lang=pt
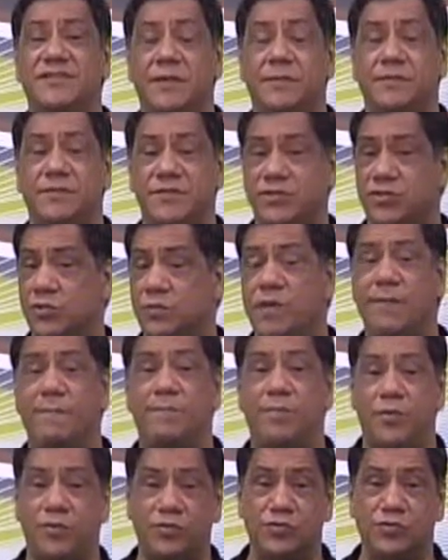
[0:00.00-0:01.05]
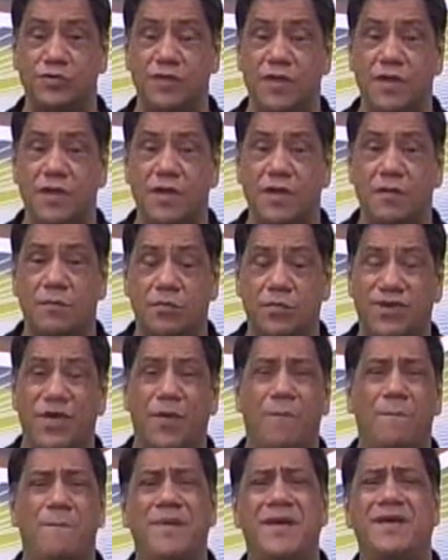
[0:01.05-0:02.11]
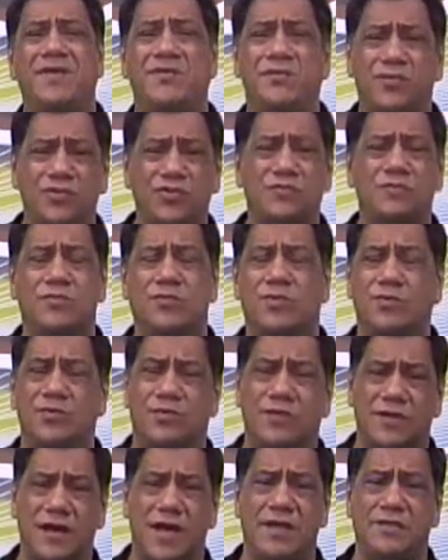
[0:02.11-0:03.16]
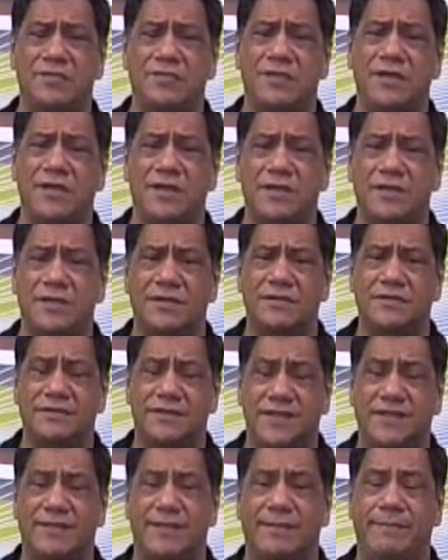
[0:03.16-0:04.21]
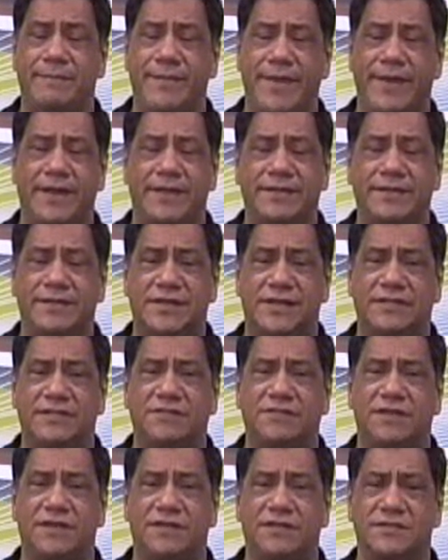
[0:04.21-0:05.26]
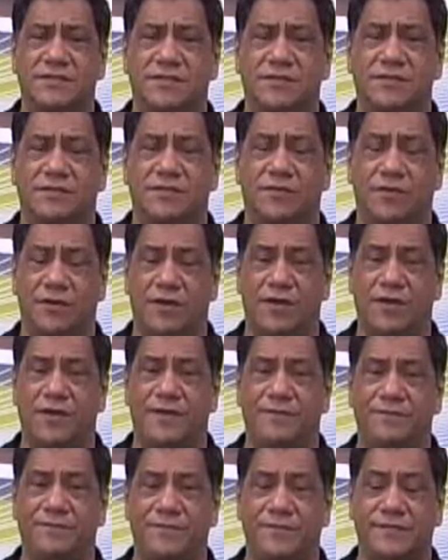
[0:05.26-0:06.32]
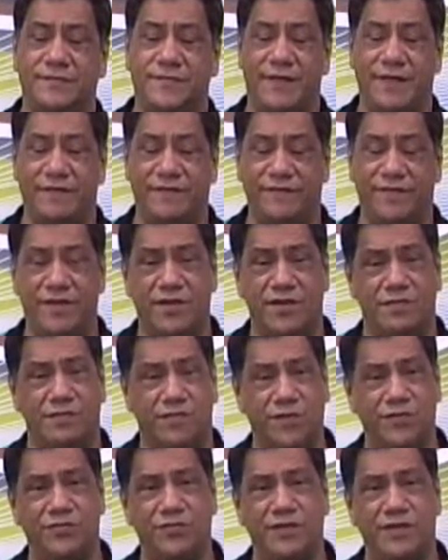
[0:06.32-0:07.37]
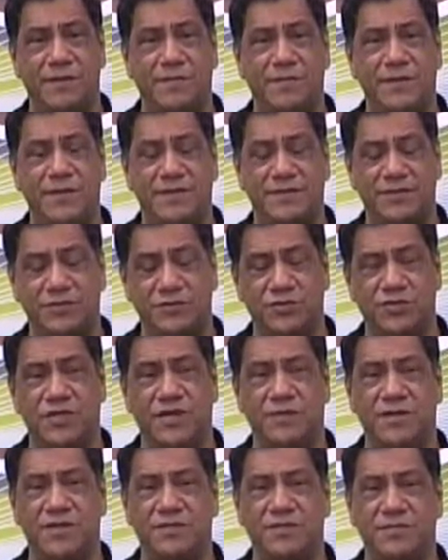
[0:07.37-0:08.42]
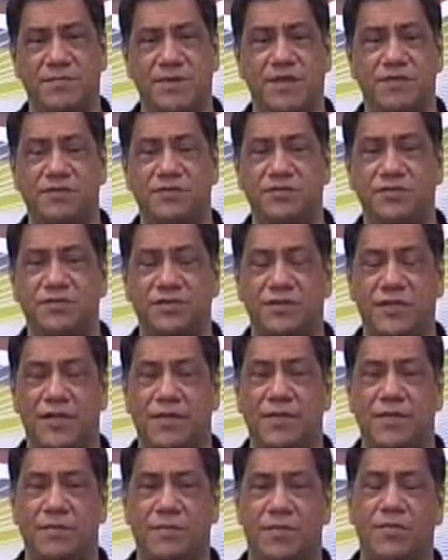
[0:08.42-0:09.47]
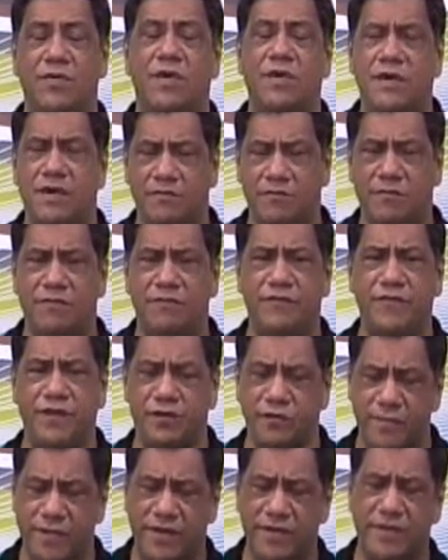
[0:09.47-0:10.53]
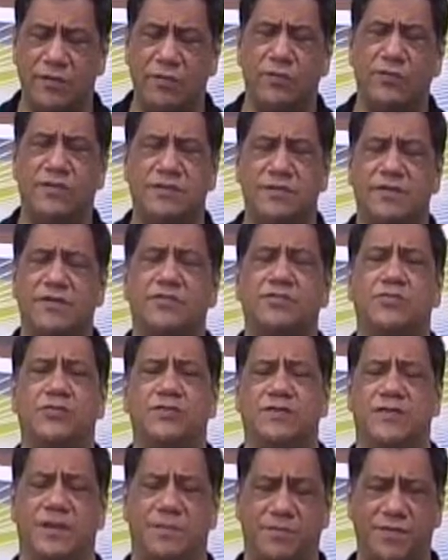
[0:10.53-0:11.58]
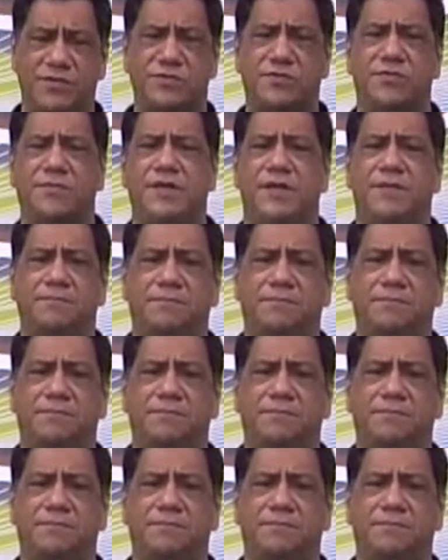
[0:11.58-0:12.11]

precisa somar pontos, porque é o penúltimo colocado na tabela de classificação. Olha, está ficando muito tempo nessa zona de rebaixamento, isso não é bom. Vamos ver aí como é que está acontecendo as coisas lá. Pode soltar.